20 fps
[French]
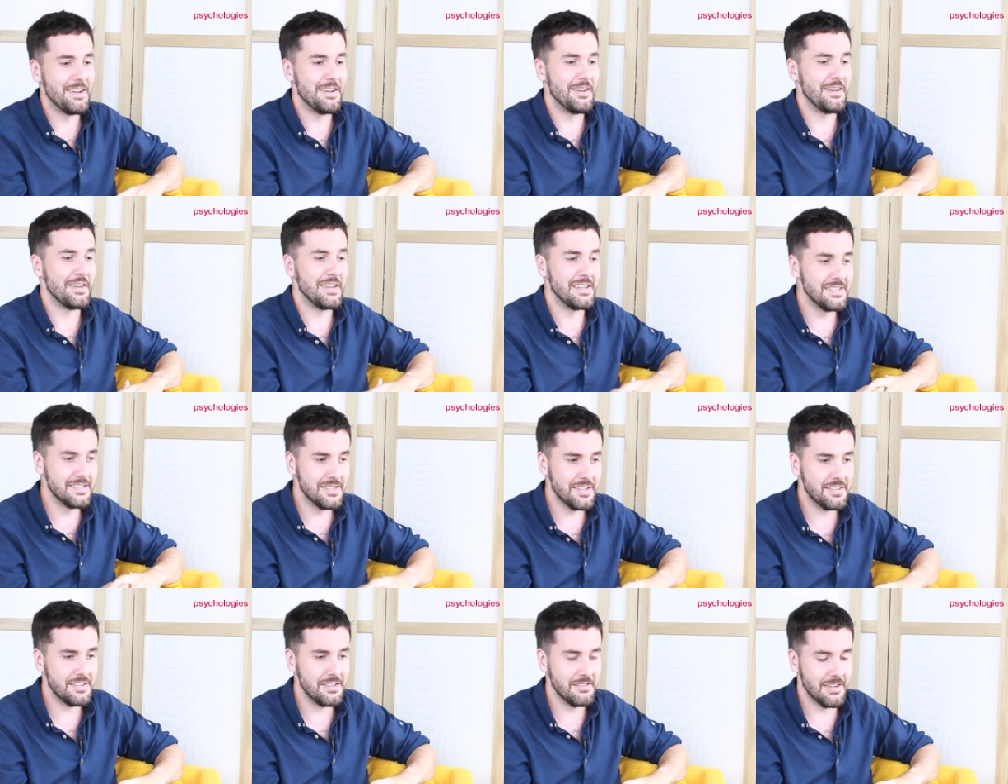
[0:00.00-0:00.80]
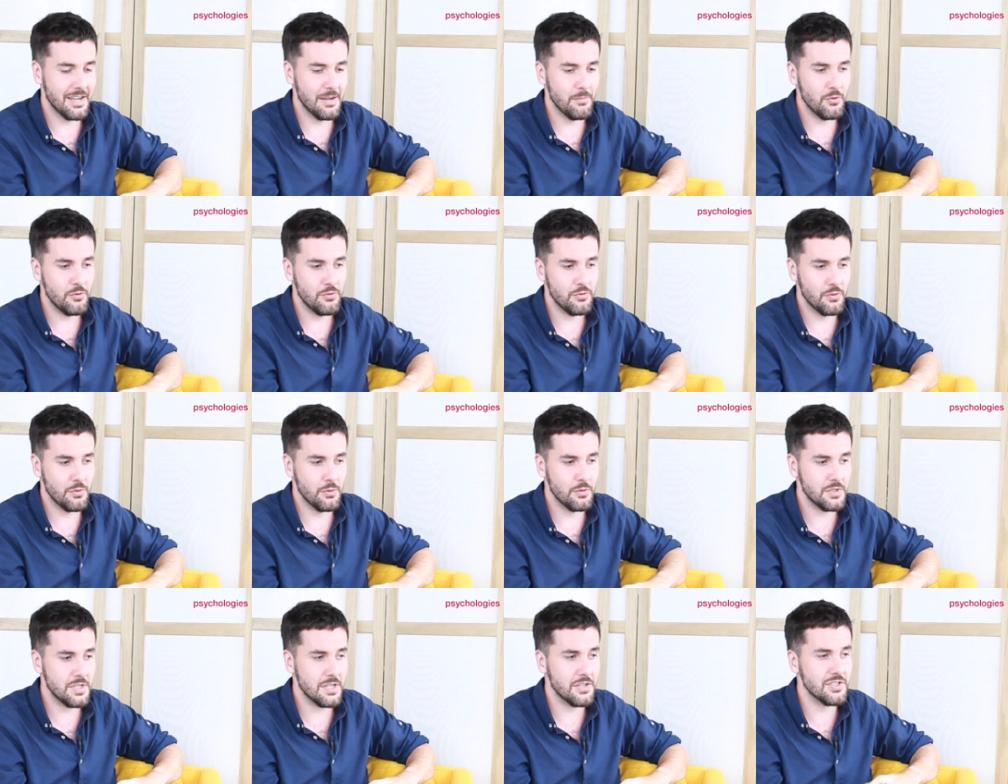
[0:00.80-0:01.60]
Euh, et l'idée, c'est vraiment de
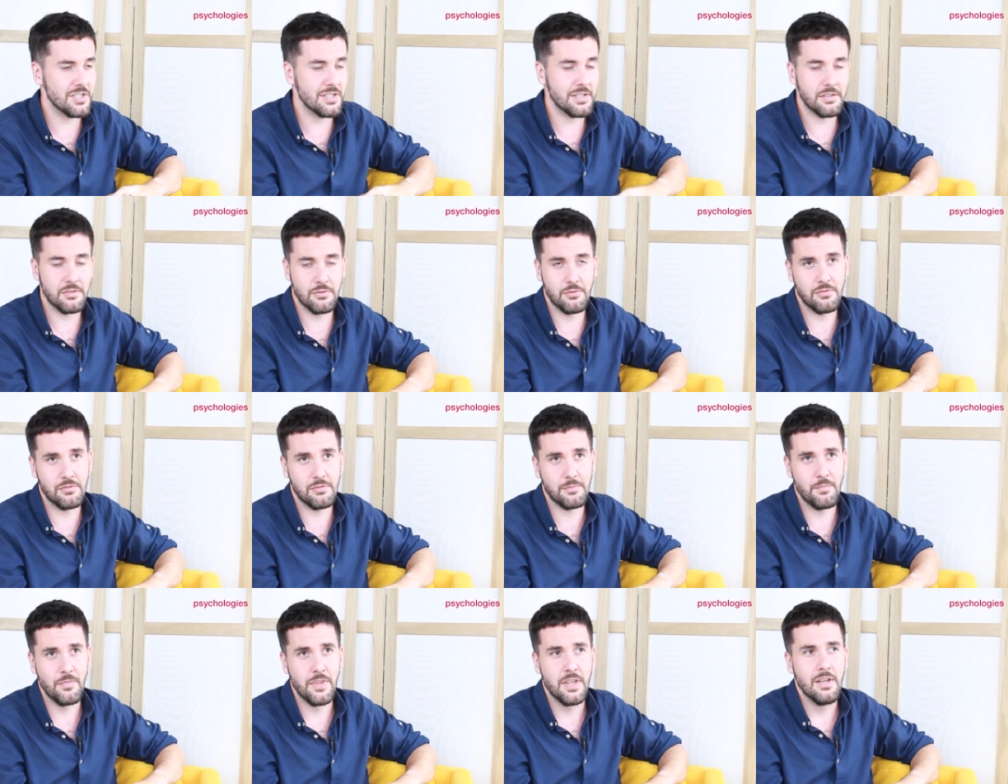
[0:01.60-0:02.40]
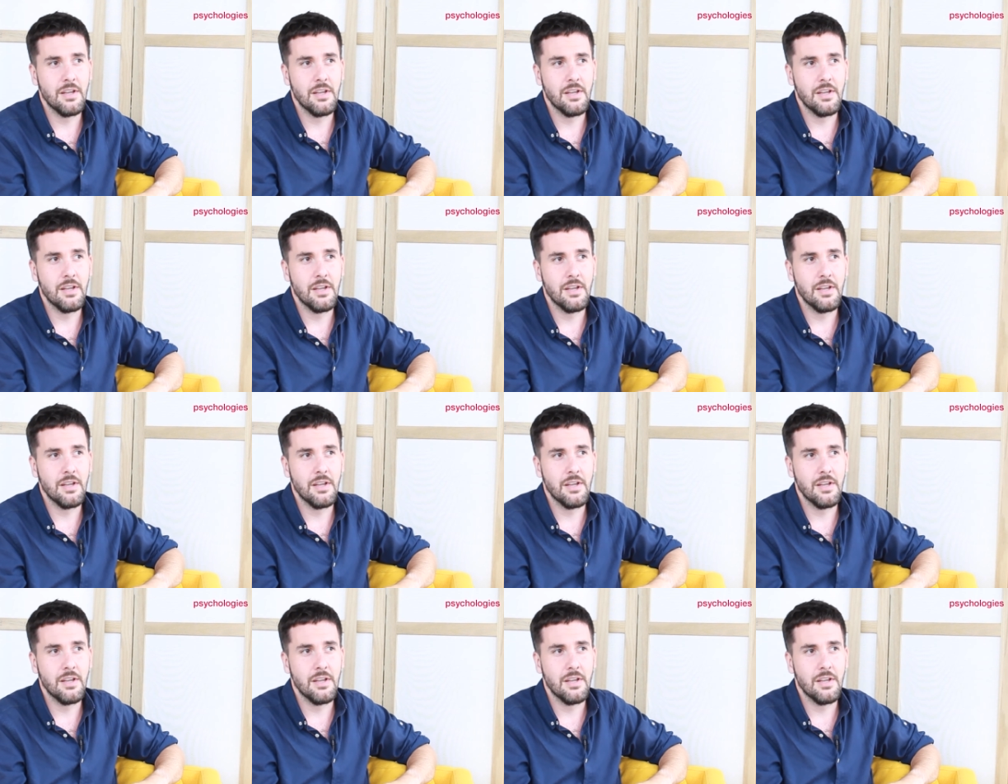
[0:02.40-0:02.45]
recharger l'essence.